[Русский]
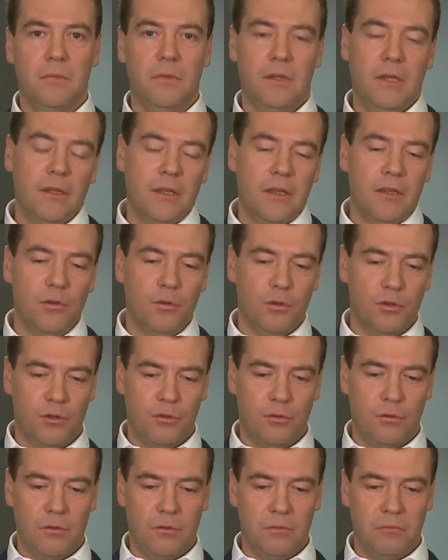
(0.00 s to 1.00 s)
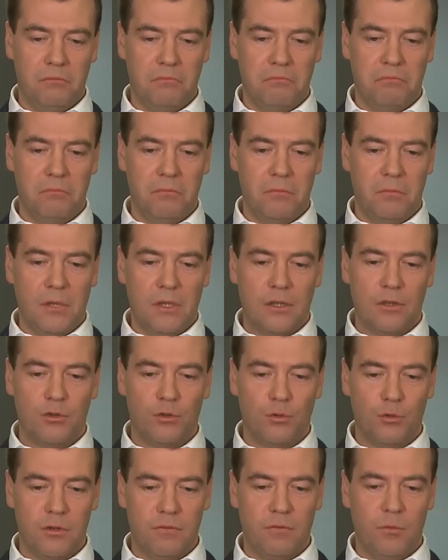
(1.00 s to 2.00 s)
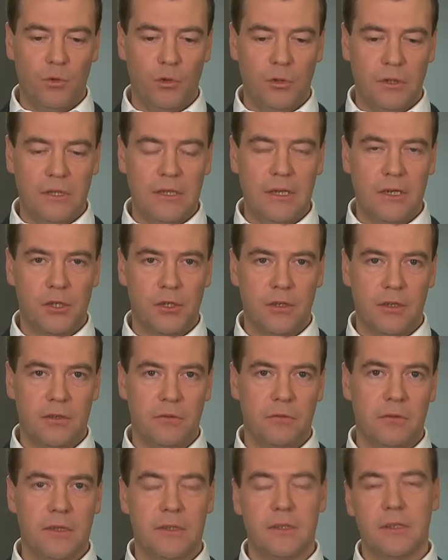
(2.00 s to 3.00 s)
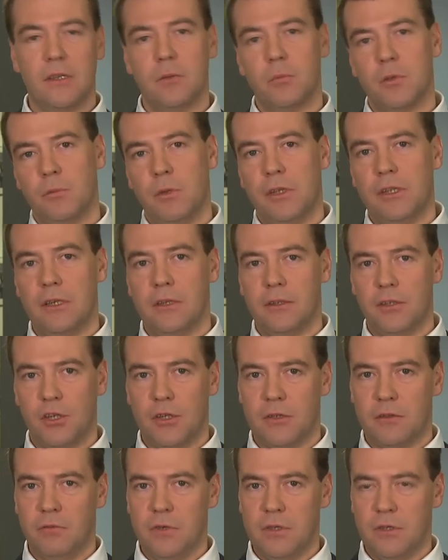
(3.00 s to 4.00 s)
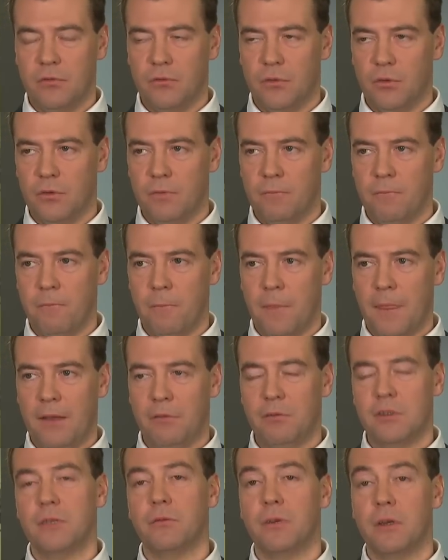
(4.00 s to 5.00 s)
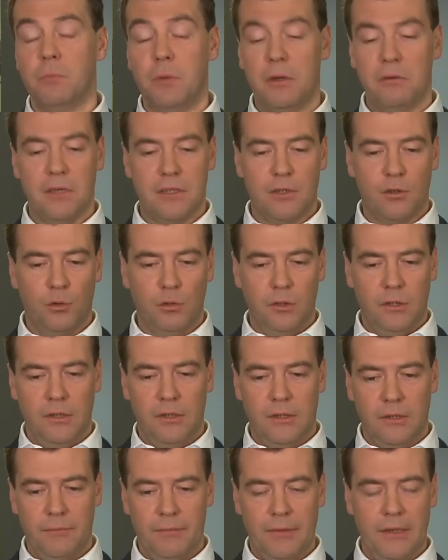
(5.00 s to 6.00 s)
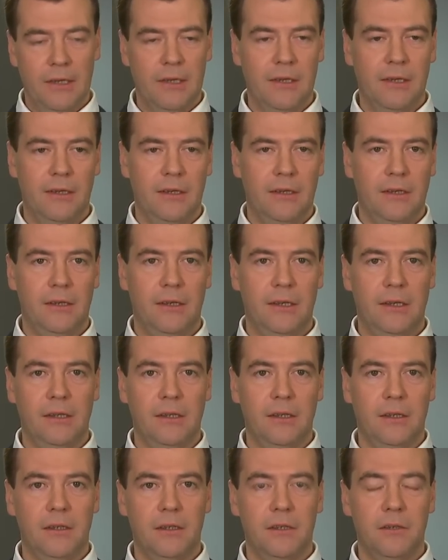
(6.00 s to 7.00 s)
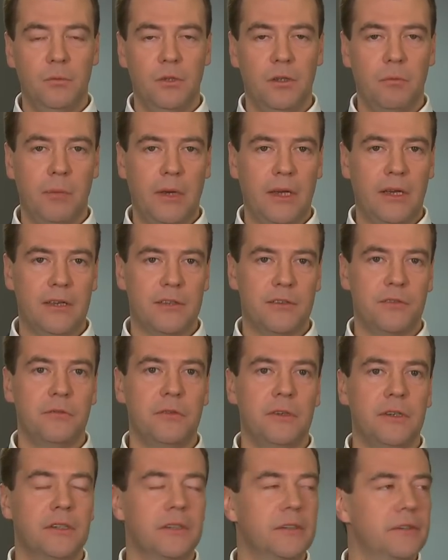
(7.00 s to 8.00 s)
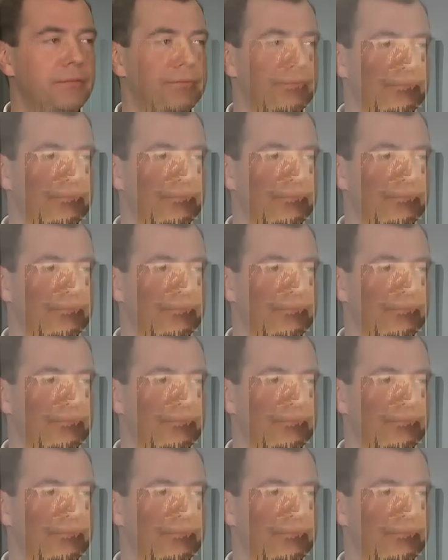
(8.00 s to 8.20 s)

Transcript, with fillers: Я надеюсь, что это искусство будет и дальше развиваться. Я посмотрел сейчас выставку. Выставка превосходная. Она именно показывает